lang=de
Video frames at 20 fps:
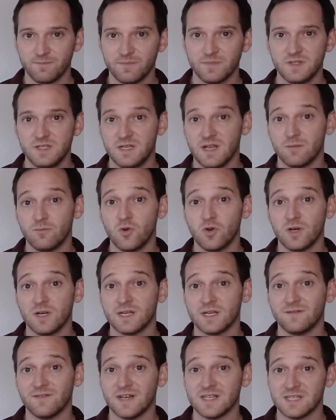die dann
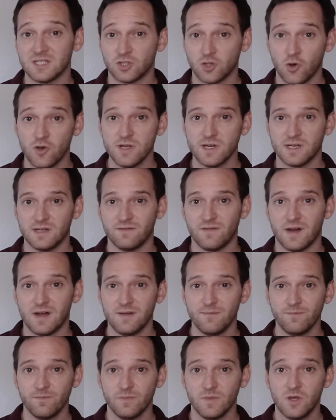möglicherweise teurer
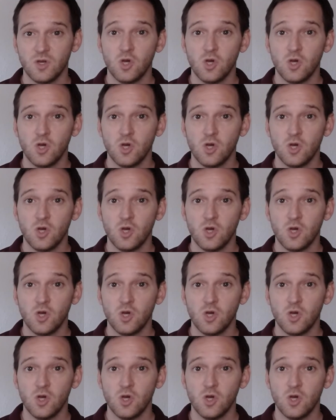war